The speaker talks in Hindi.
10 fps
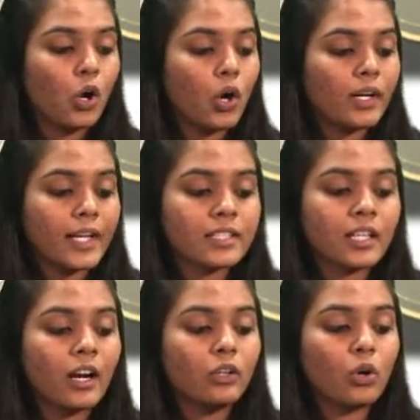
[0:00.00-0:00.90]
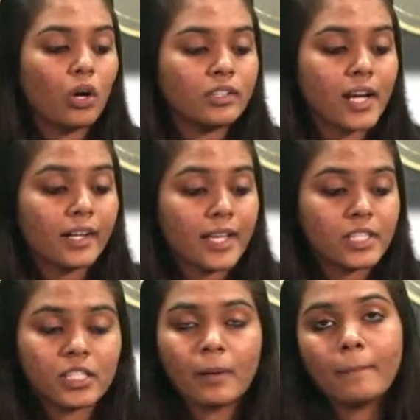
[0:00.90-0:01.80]
और नेक्स्ट था नॉट
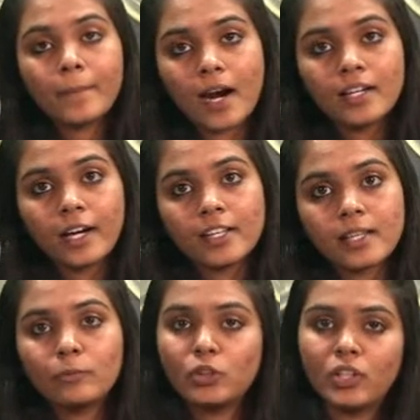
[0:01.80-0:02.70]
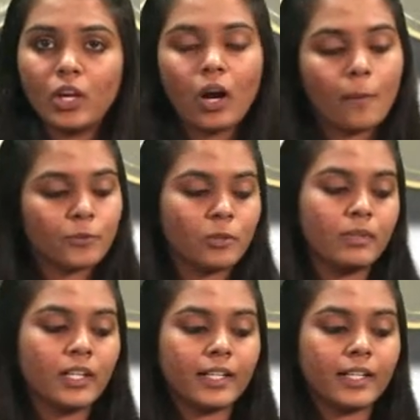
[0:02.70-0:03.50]
डाइजेस्टेड बाय प्लांट एंजाइम तो ये ऑप्शन भी